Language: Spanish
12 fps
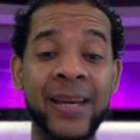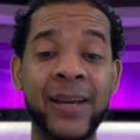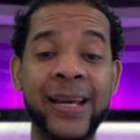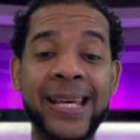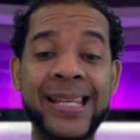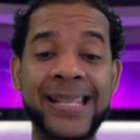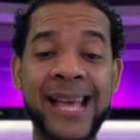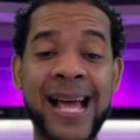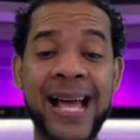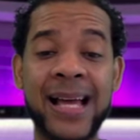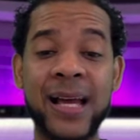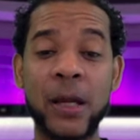
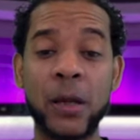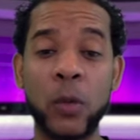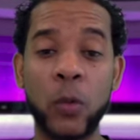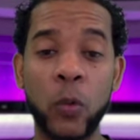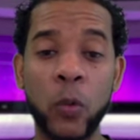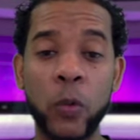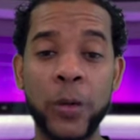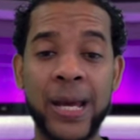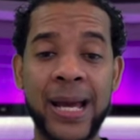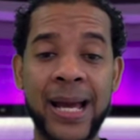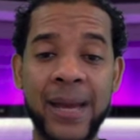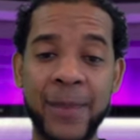quizá
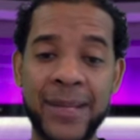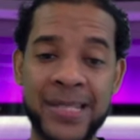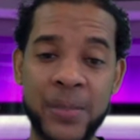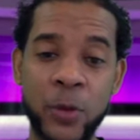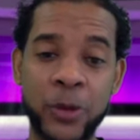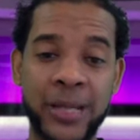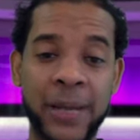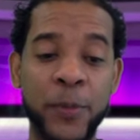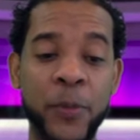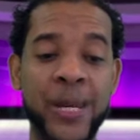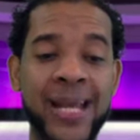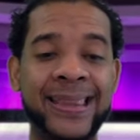una, máximo tres
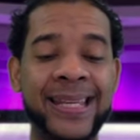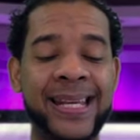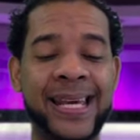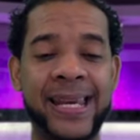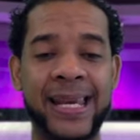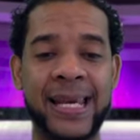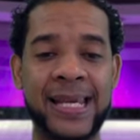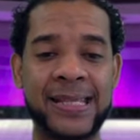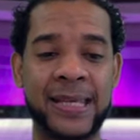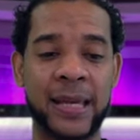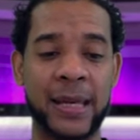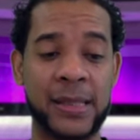pudieran tener
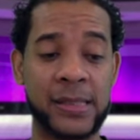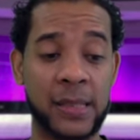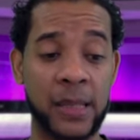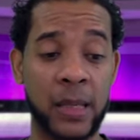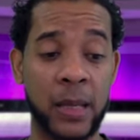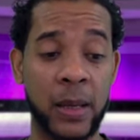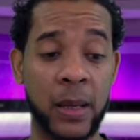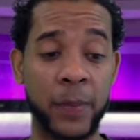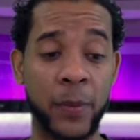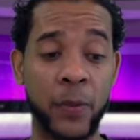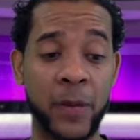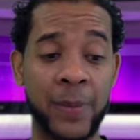ese, ese
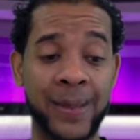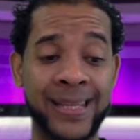problema